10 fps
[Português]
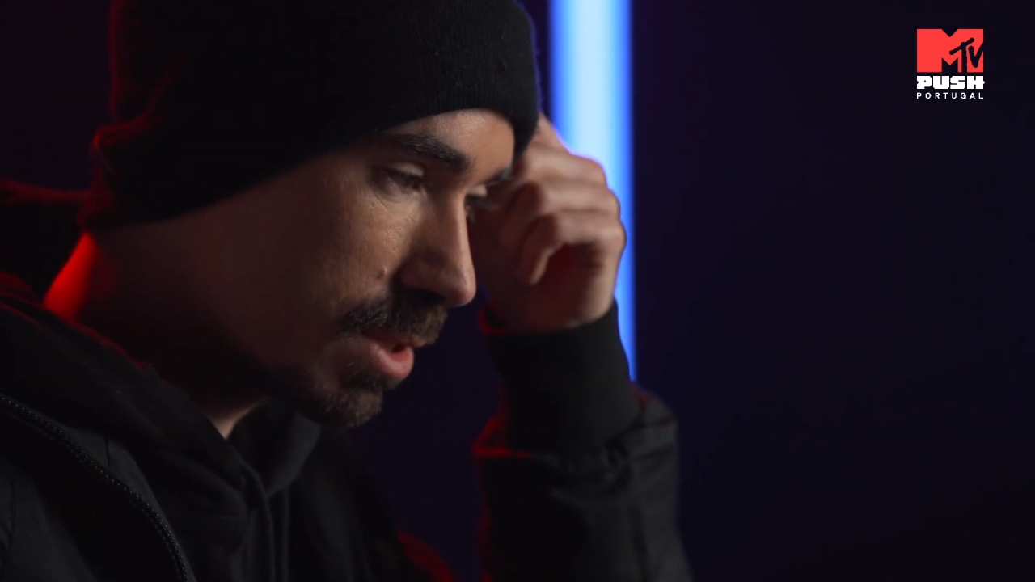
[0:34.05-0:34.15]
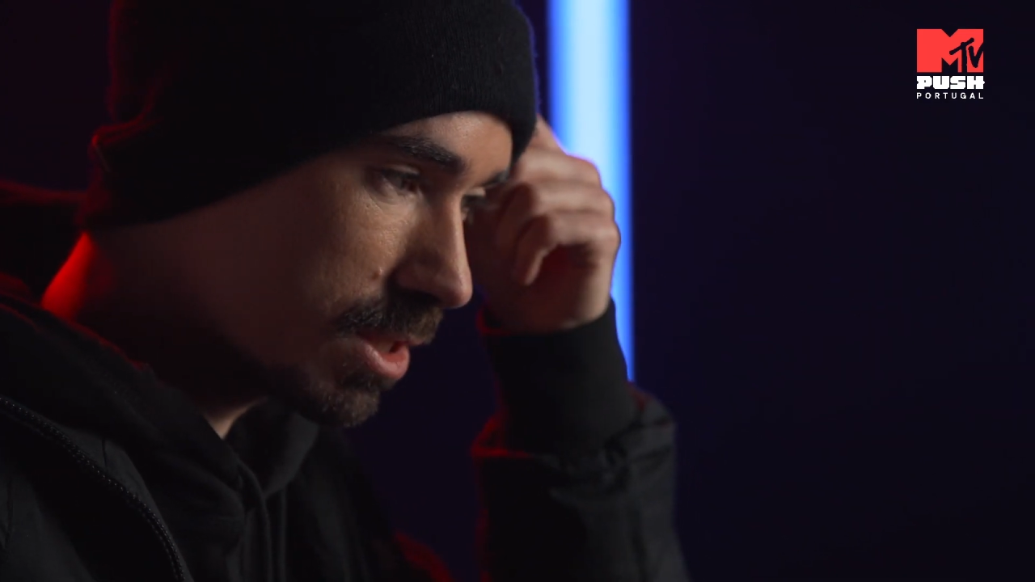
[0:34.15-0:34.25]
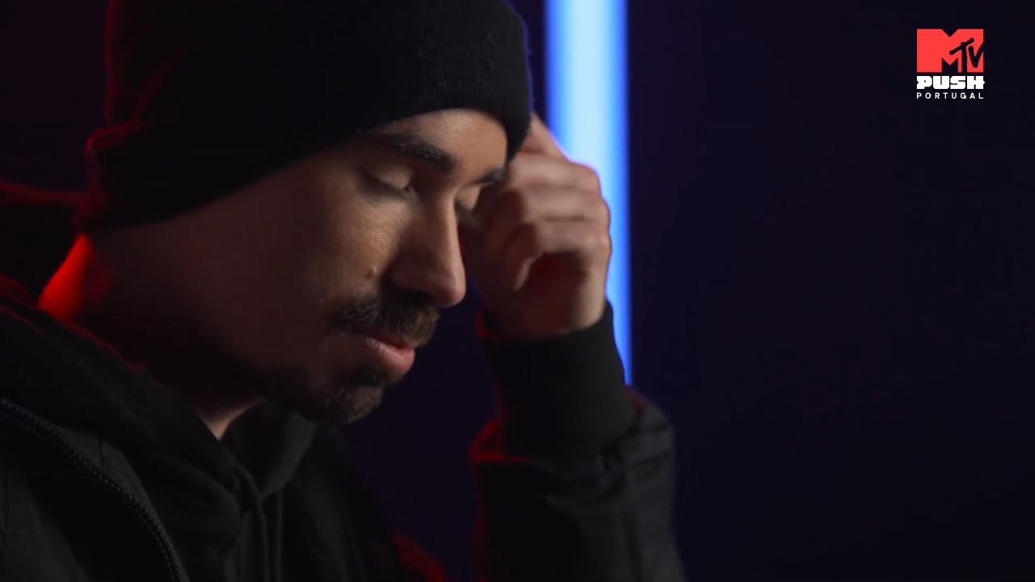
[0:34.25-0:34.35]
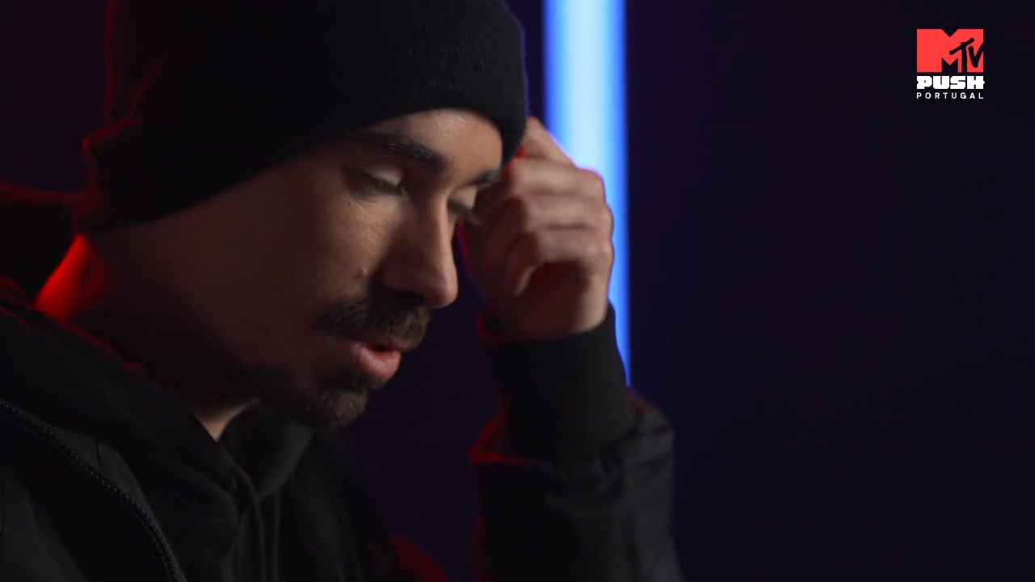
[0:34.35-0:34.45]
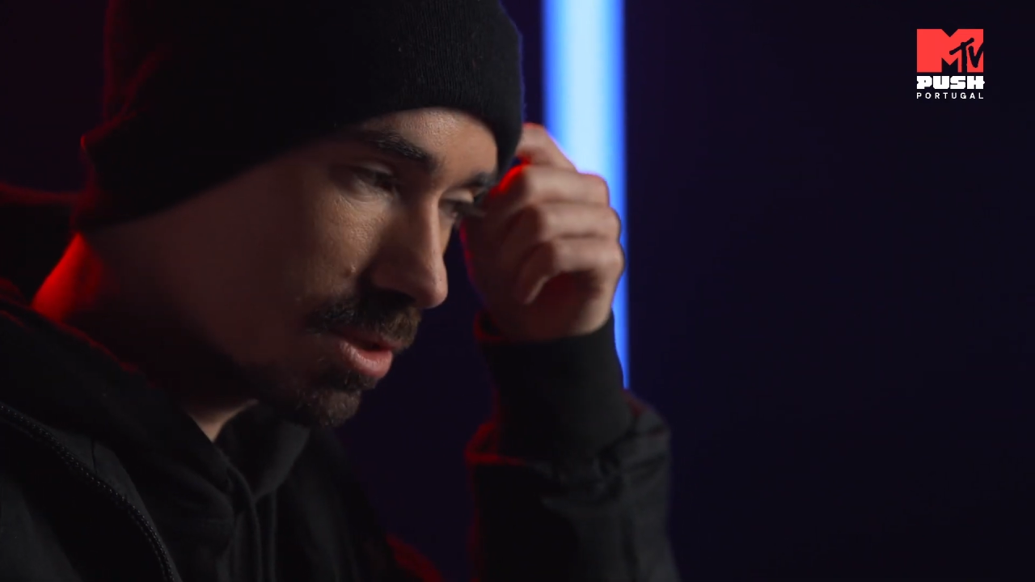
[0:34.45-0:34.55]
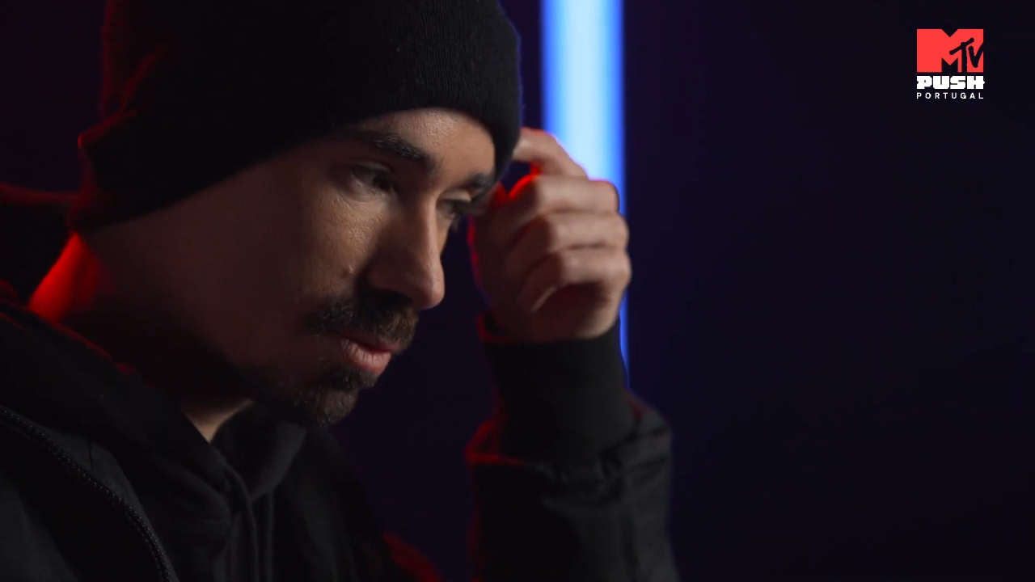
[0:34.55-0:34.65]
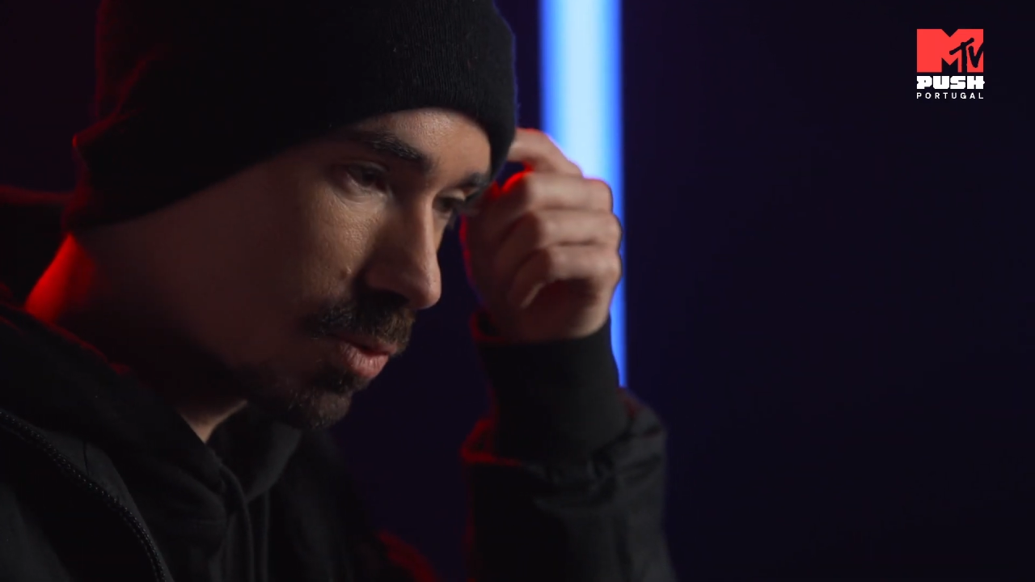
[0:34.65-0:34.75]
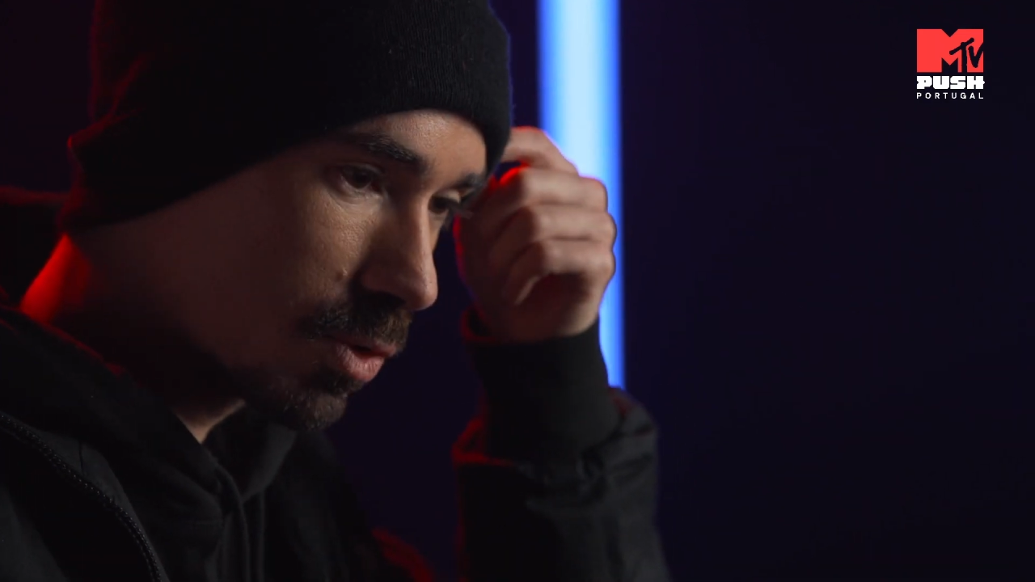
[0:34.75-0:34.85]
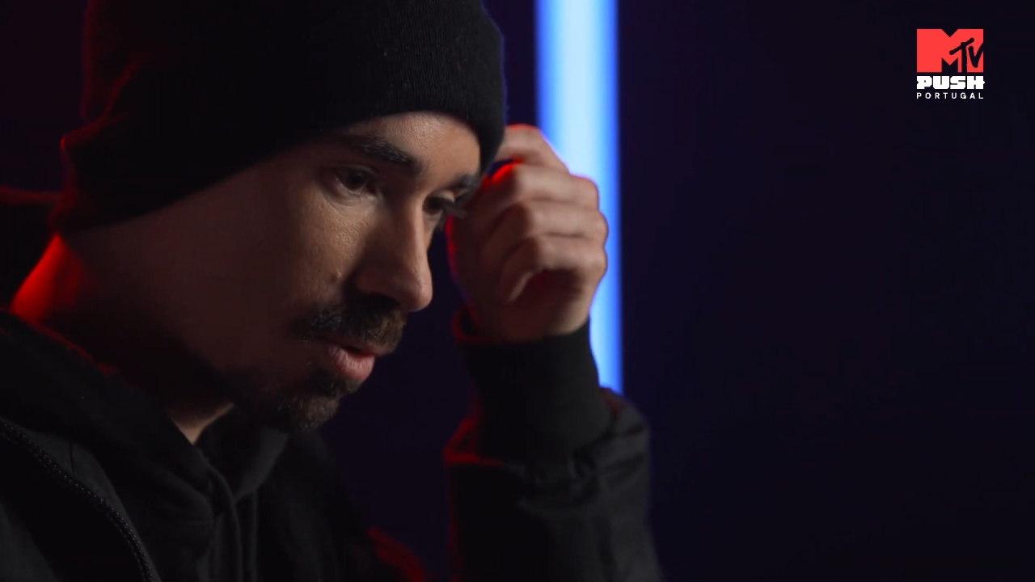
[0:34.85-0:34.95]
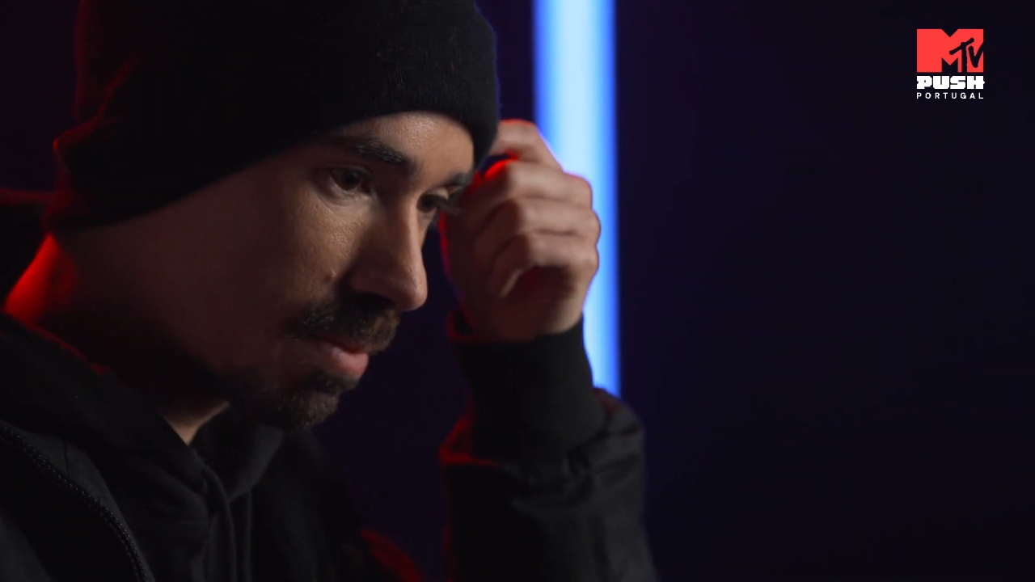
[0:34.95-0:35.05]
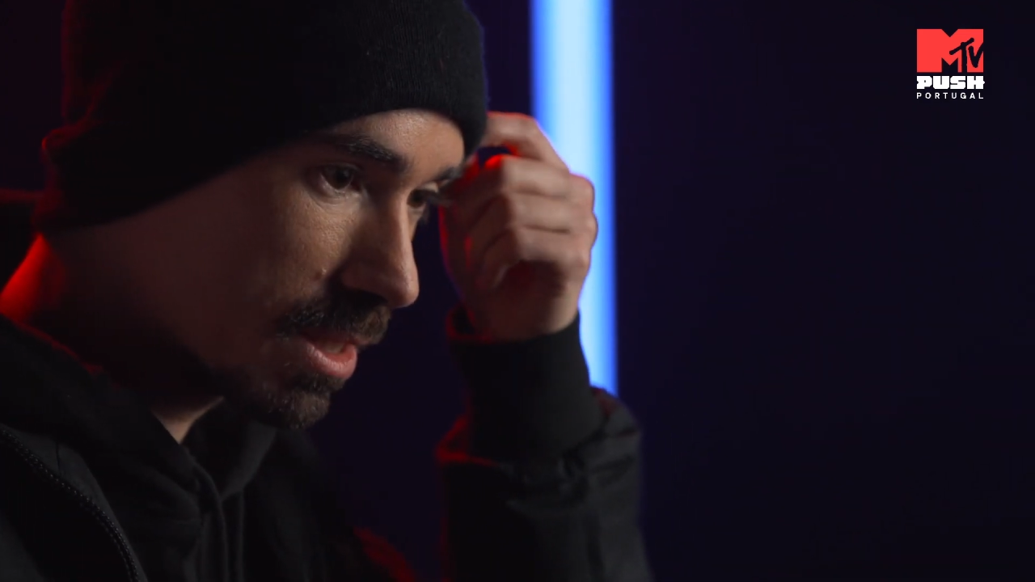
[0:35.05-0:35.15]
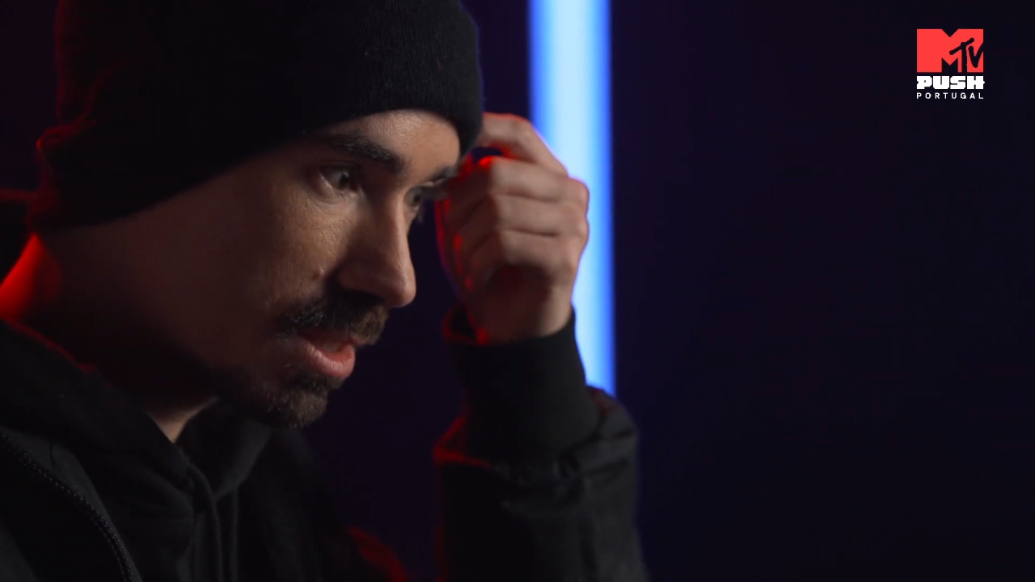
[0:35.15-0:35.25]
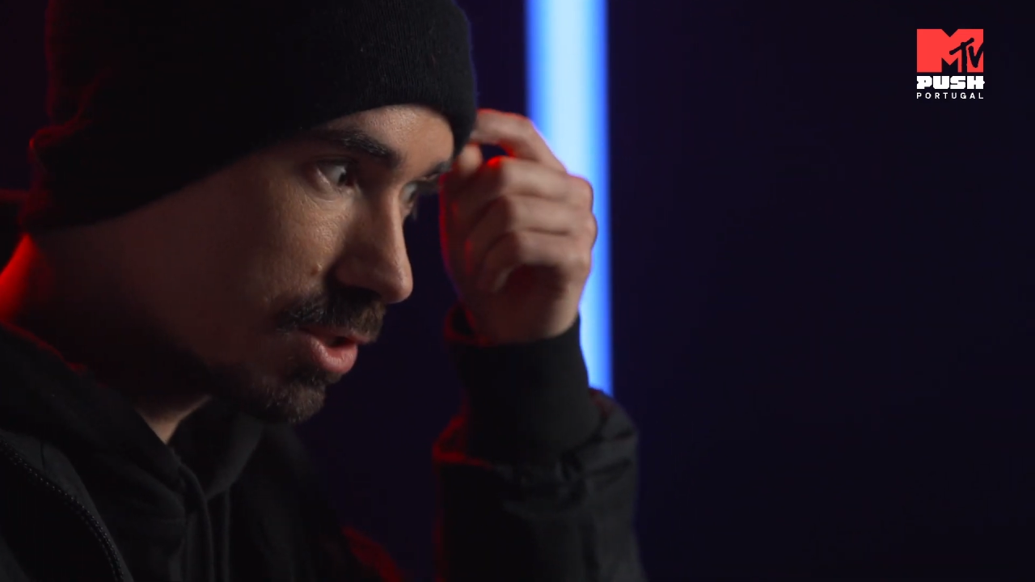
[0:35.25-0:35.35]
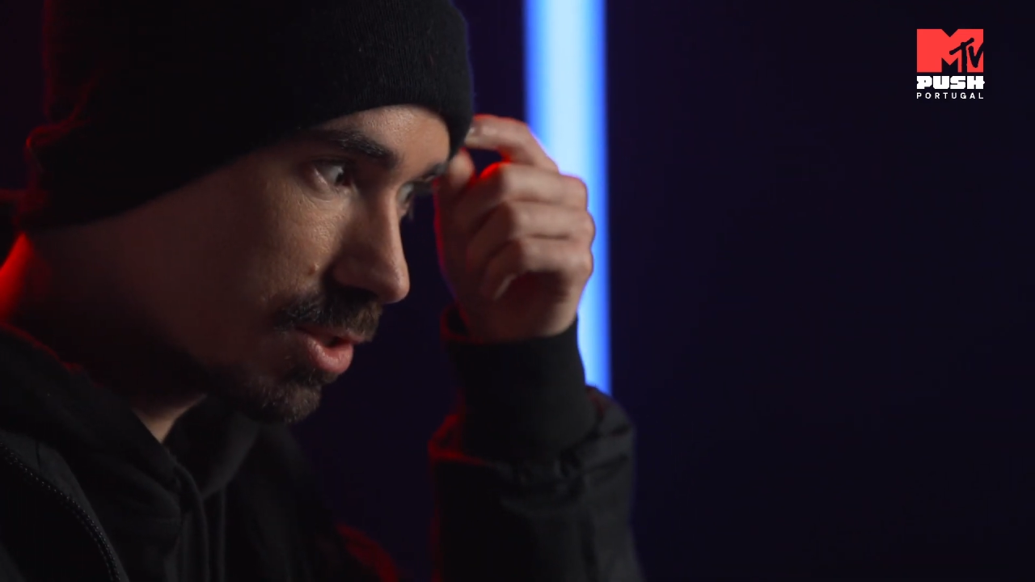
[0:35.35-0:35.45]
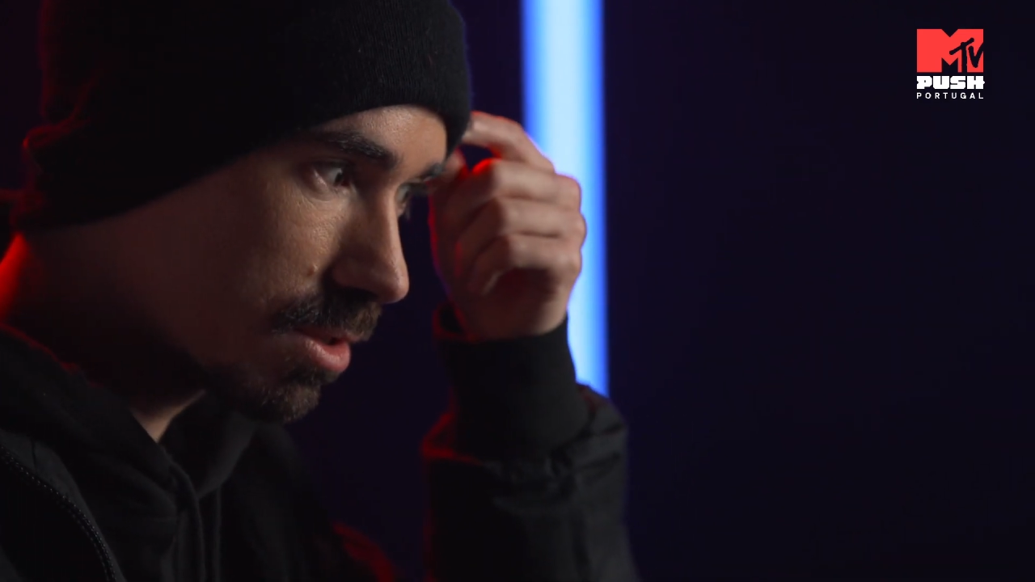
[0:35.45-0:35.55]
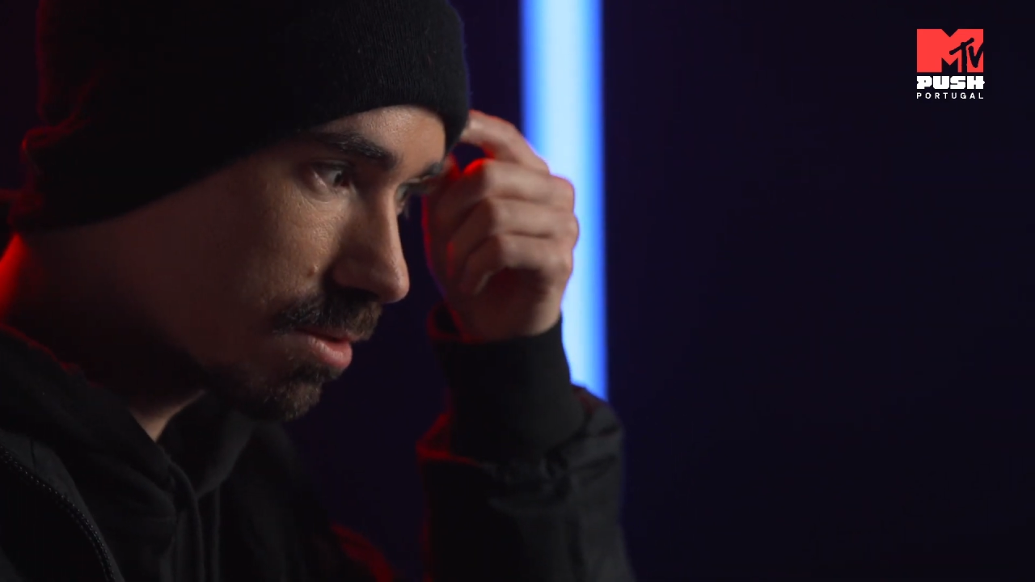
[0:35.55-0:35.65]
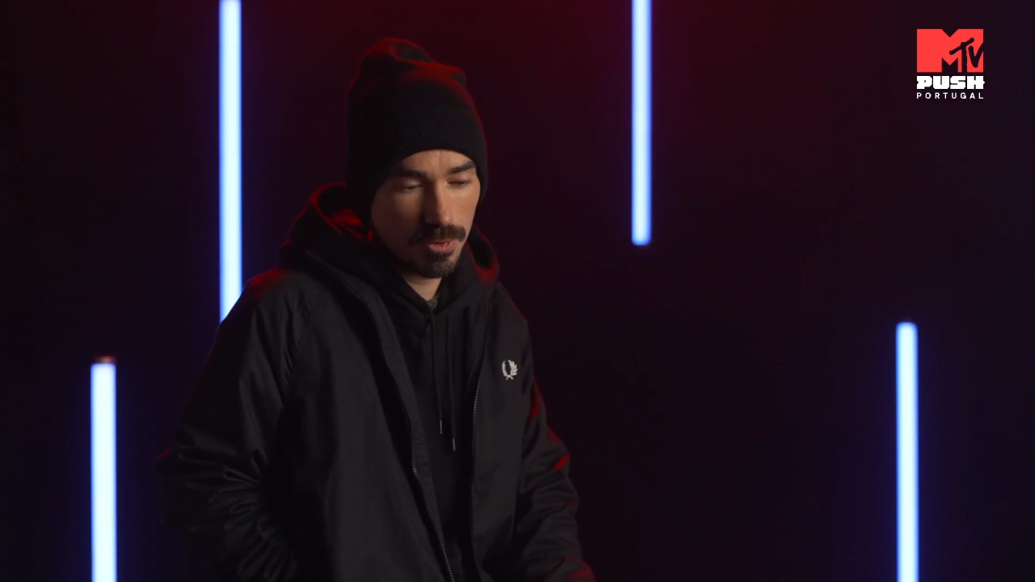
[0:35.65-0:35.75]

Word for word: Benji pode ser um bom nome artístico.